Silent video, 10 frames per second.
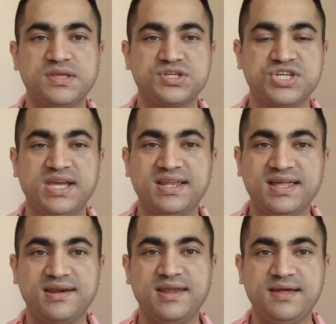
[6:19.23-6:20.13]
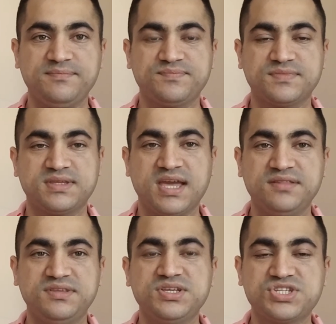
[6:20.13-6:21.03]
şeylerle
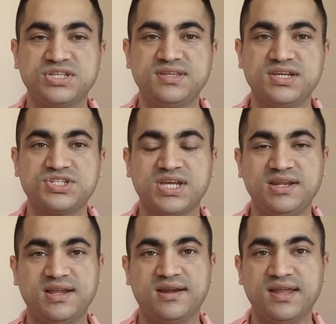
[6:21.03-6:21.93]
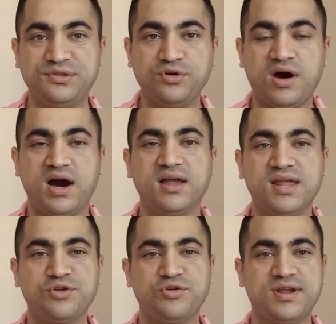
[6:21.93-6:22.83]
kendi içinden şeylerle diyor
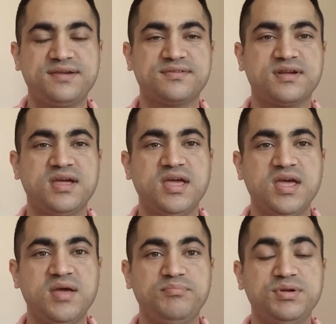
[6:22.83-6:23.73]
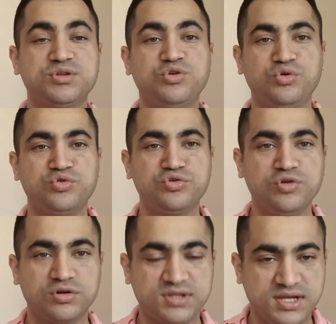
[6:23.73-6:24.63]
ağlar örer. Bir diyor ürün
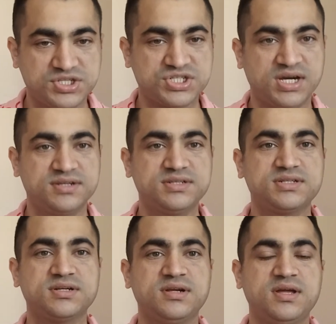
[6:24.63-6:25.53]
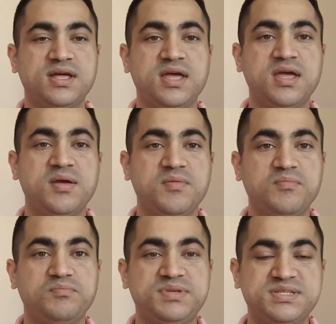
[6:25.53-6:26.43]
ortaya çıkarır.
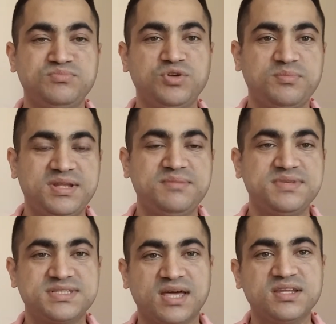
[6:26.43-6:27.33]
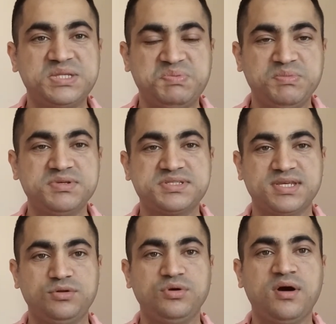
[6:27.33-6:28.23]
Bizim diyor bilim insanı tipimiz
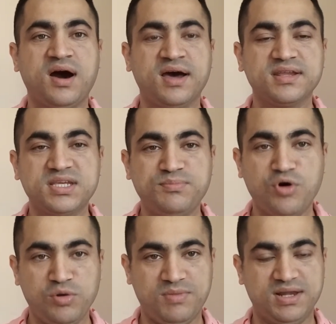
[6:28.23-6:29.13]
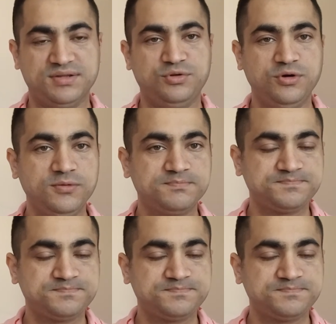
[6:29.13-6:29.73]
ise diyor arı gibi olmalı diyor.